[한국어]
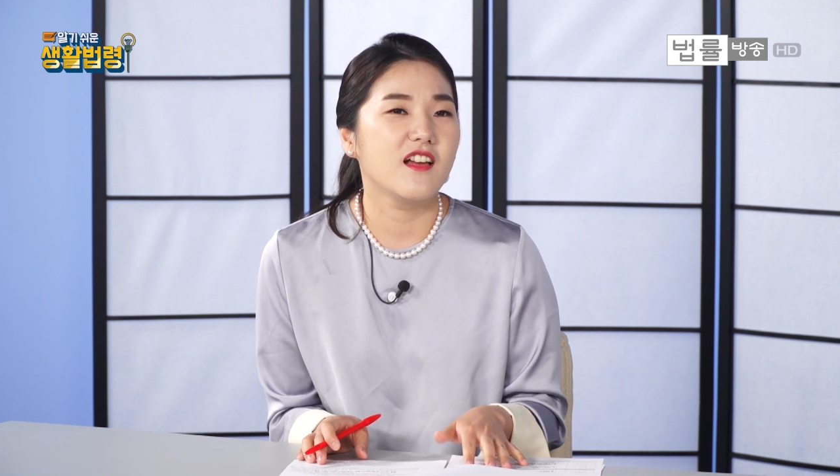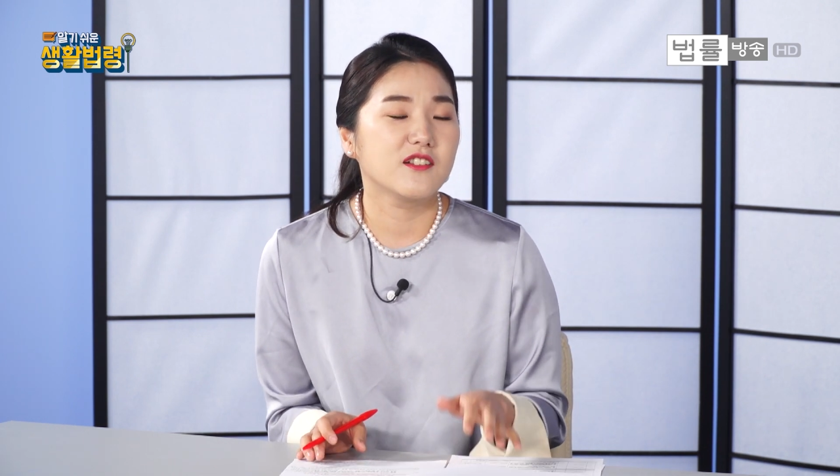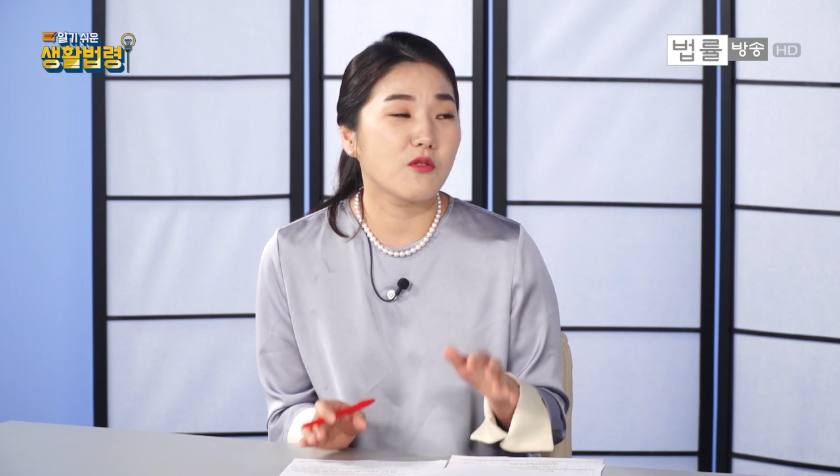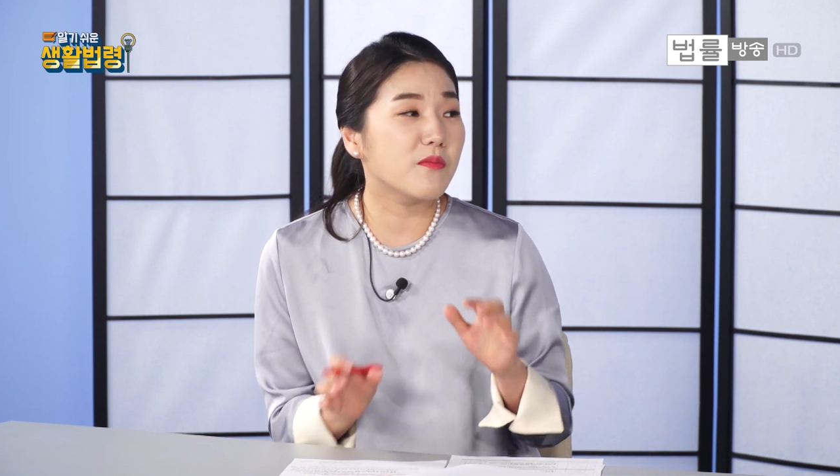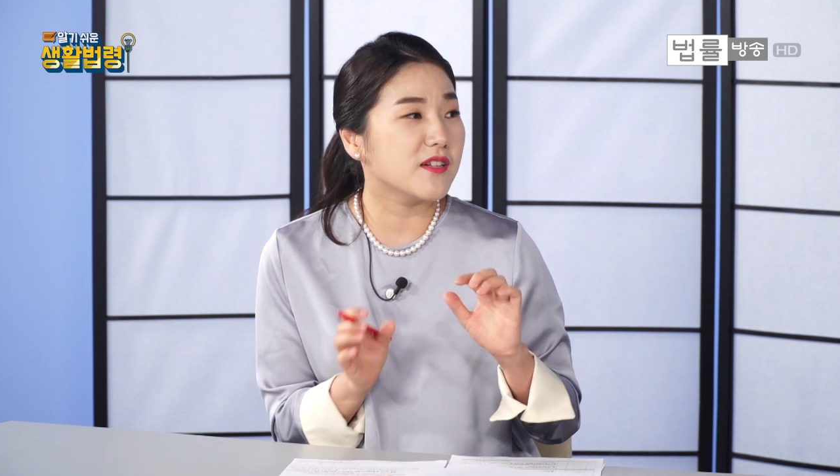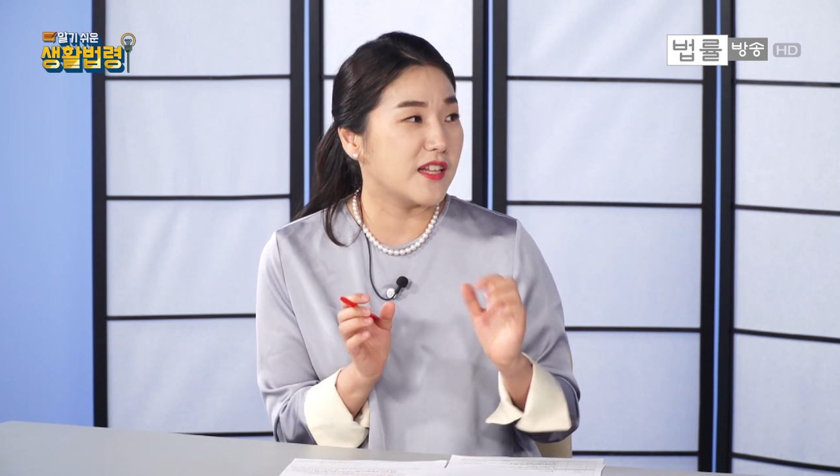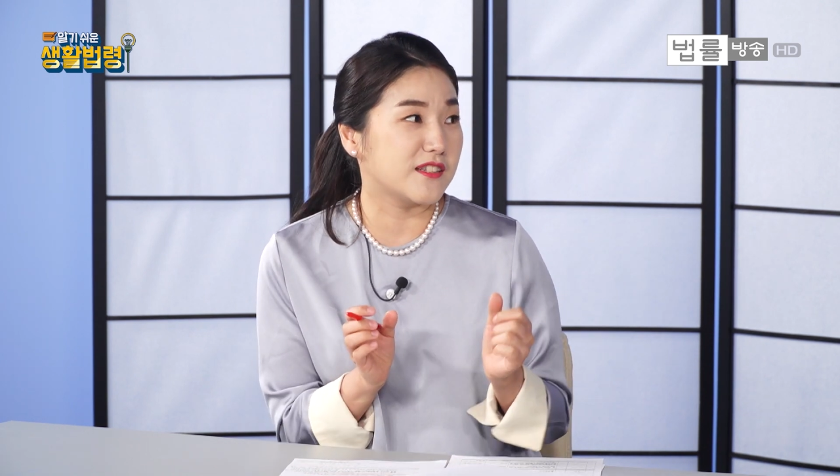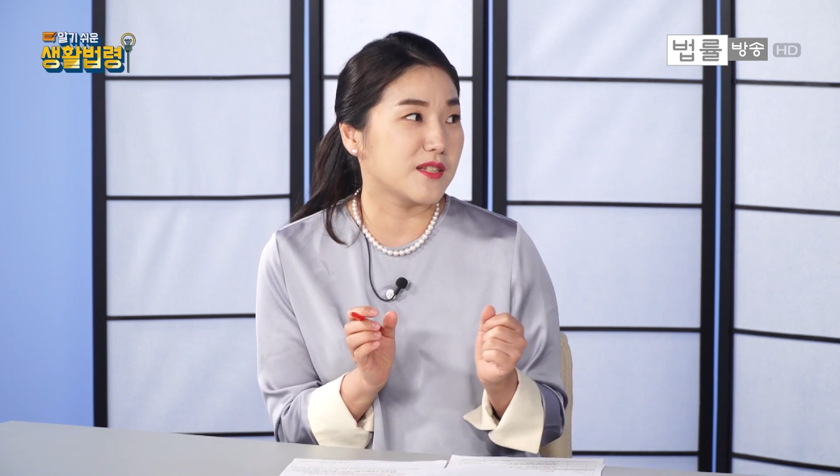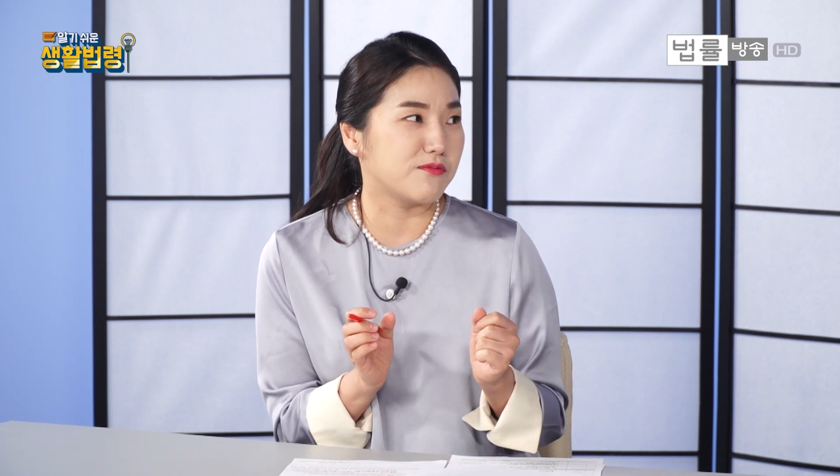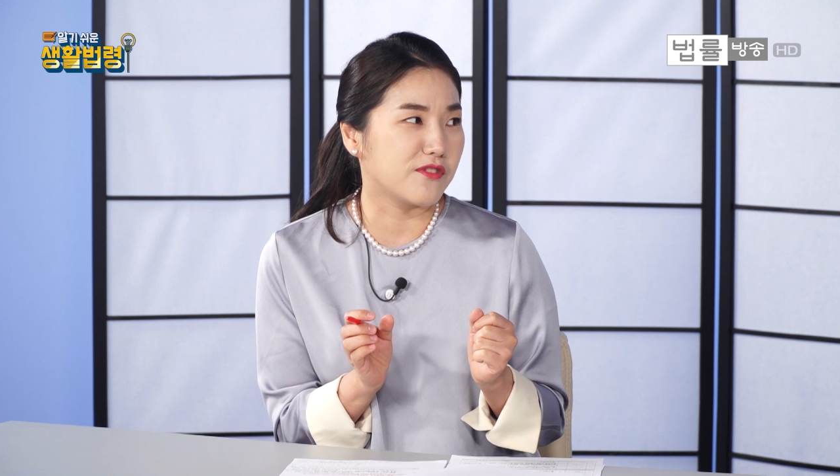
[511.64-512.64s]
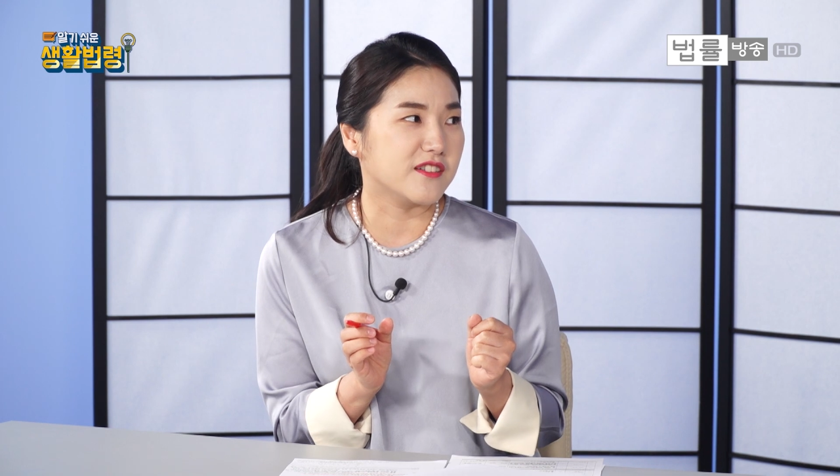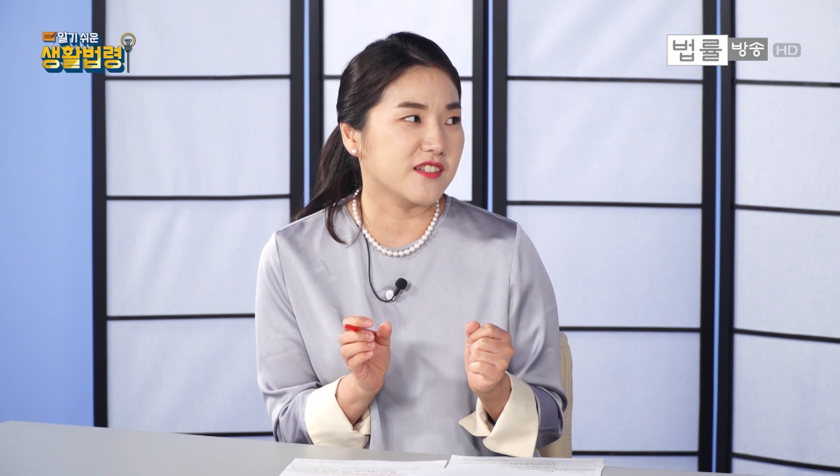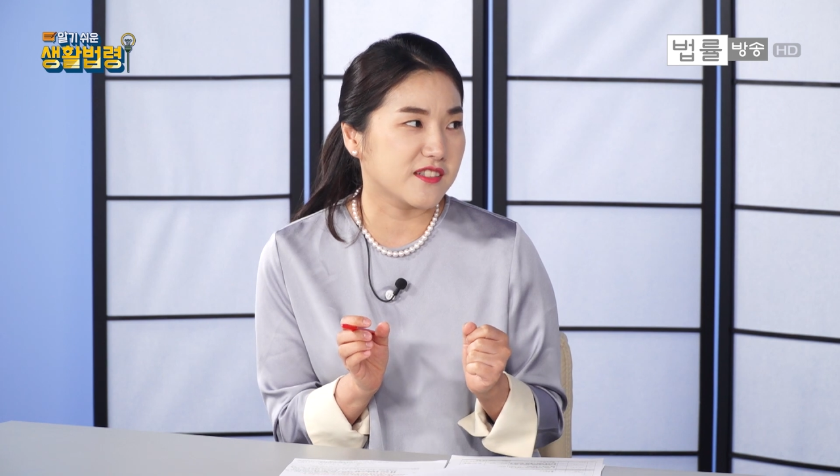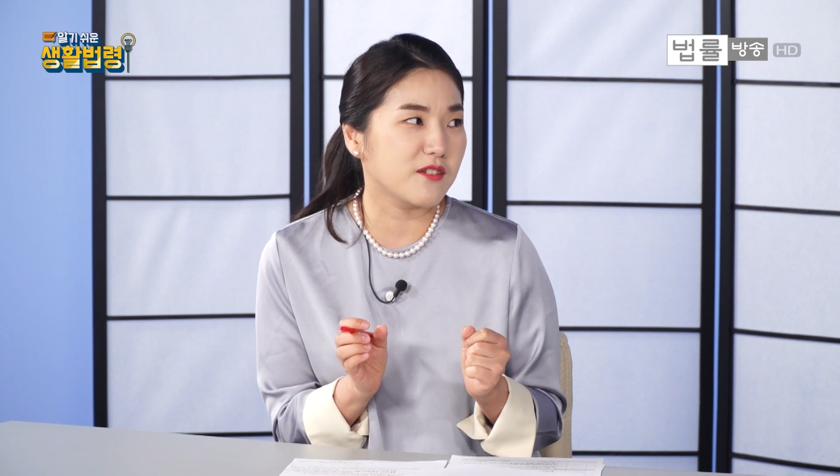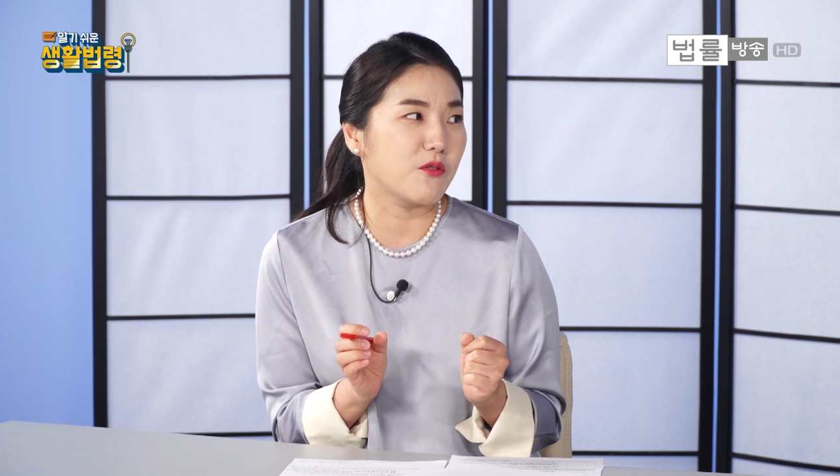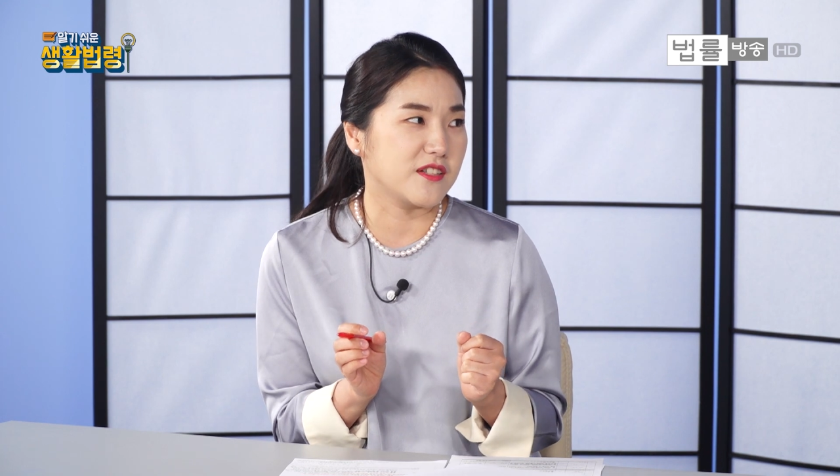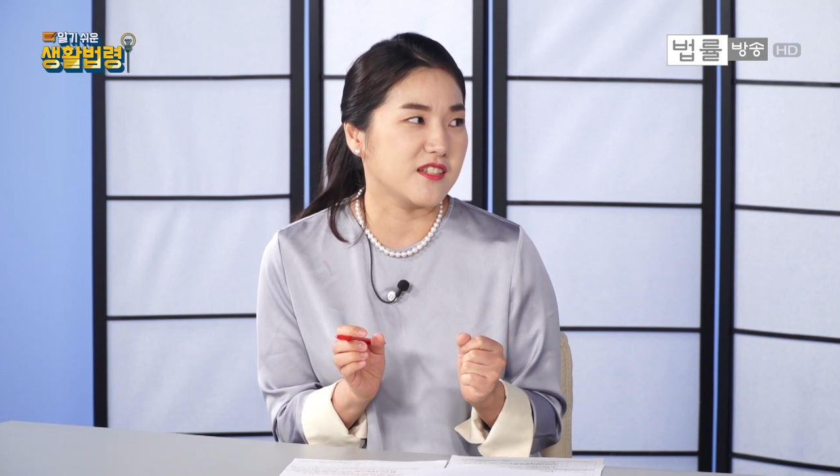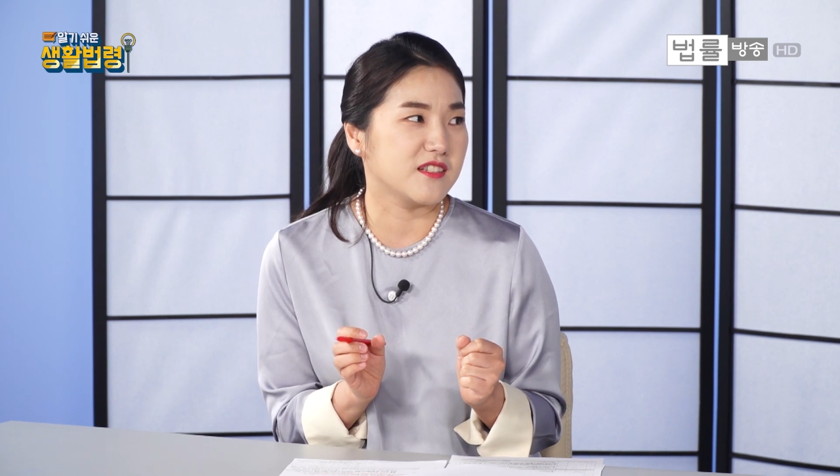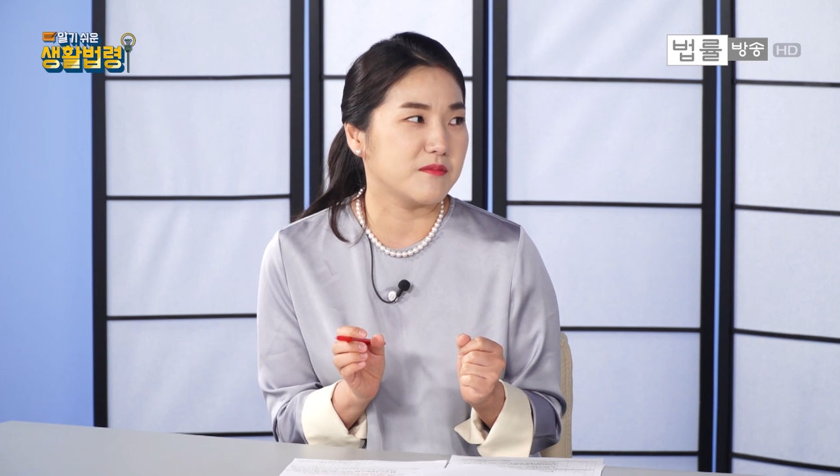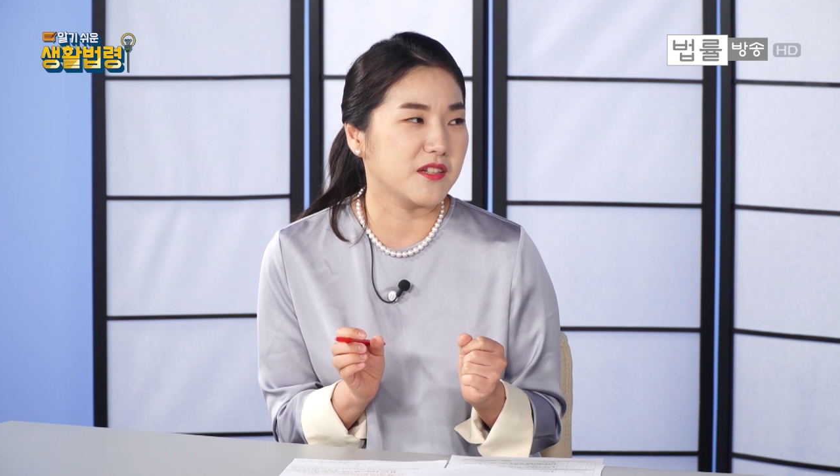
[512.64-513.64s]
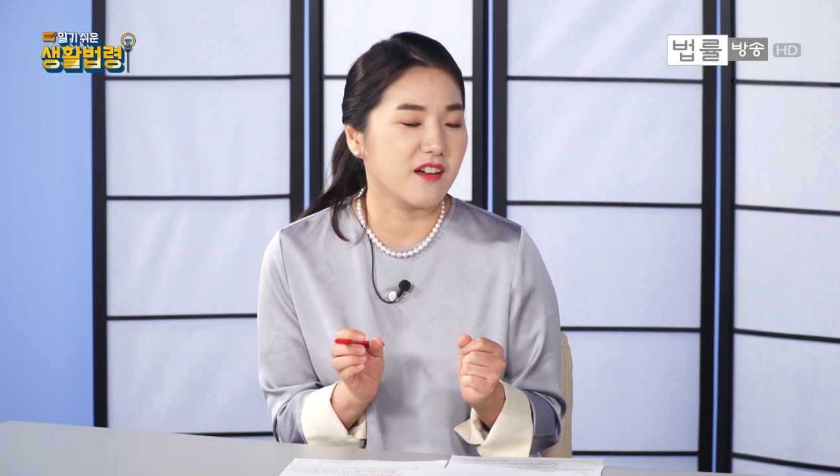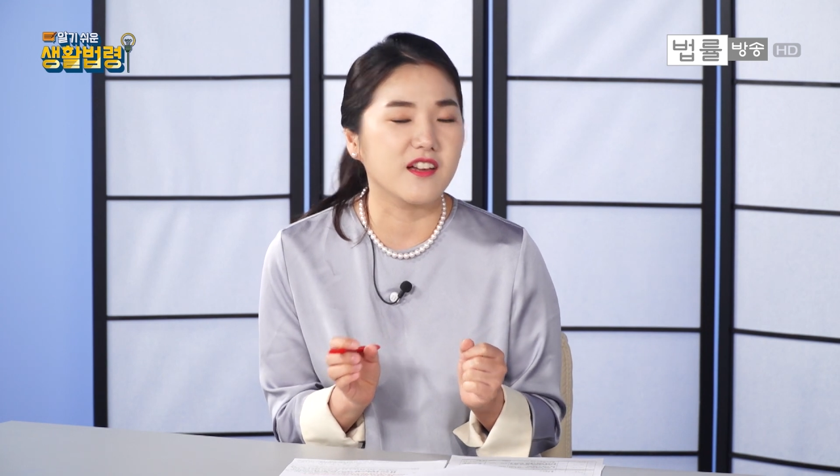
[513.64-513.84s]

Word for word: 정말 예측이 불가능한 사고가 있지 않습니까? 그렇죠.